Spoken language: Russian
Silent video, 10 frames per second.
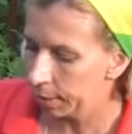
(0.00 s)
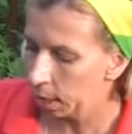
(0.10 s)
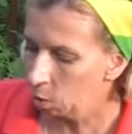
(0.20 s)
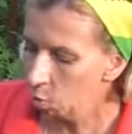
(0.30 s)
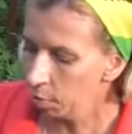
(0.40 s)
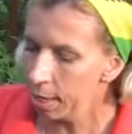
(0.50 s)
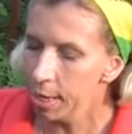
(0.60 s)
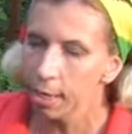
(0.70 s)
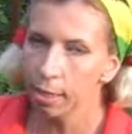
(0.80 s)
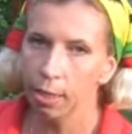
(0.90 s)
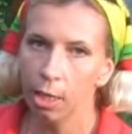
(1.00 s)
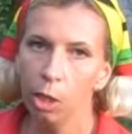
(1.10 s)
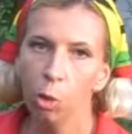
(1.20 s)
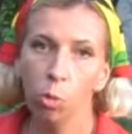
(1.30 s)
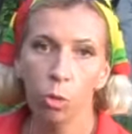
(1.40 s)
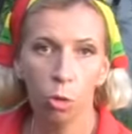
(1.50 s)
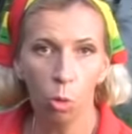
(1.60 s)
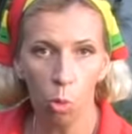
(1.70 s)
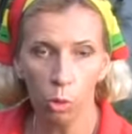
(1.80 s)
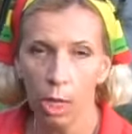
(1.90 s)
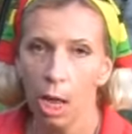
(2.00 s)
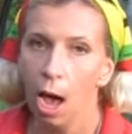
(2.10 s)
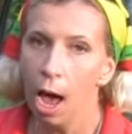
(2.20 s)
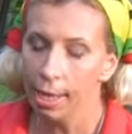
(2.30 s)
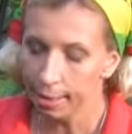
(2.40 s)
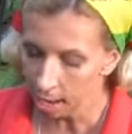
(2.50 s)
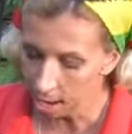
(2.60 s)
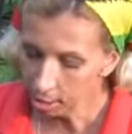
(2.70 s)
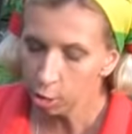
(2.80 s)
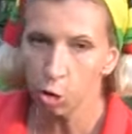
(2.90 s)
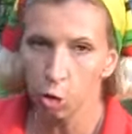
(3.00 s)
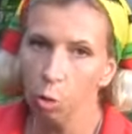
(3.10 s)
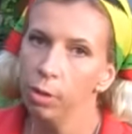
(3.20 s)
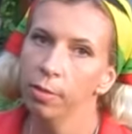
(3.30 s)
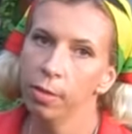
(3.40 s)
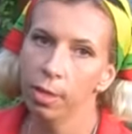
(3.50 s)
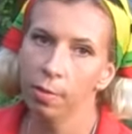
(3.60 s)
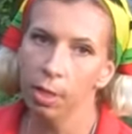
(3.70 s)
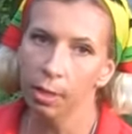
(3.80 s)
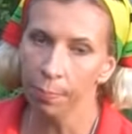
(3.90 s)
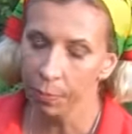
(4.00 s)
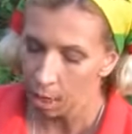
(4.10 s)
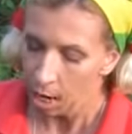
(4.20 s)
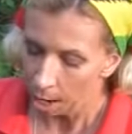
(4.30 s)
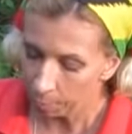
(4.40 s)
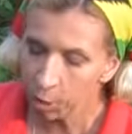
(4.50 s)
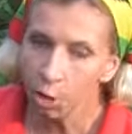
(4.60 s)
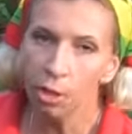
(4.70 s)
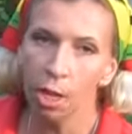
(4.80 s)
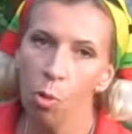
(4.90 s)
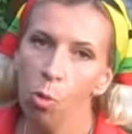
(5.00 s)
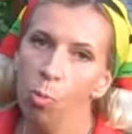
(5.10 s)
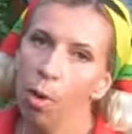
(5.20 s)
столовая Yellowstone. Она желтого цвета. Обычно такую